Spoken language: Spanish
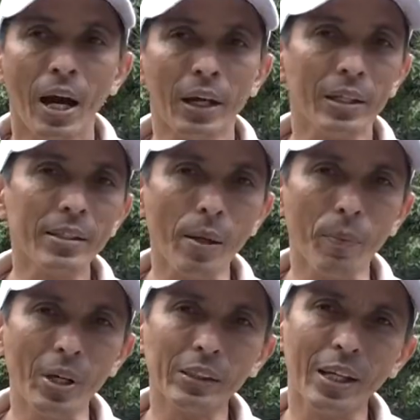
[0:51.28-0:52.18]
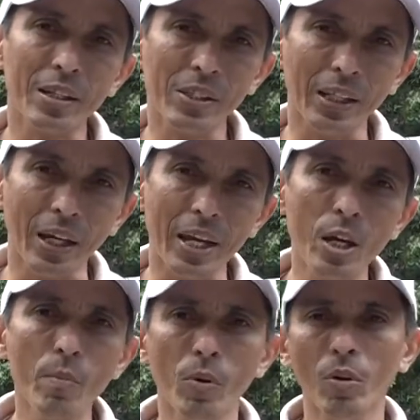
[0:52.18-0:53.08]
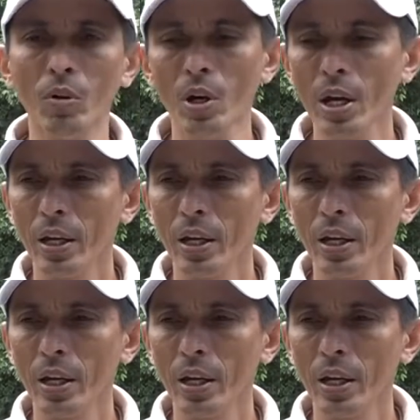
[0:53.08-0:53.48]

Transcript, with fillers: Aquí se puede hacer senderismo,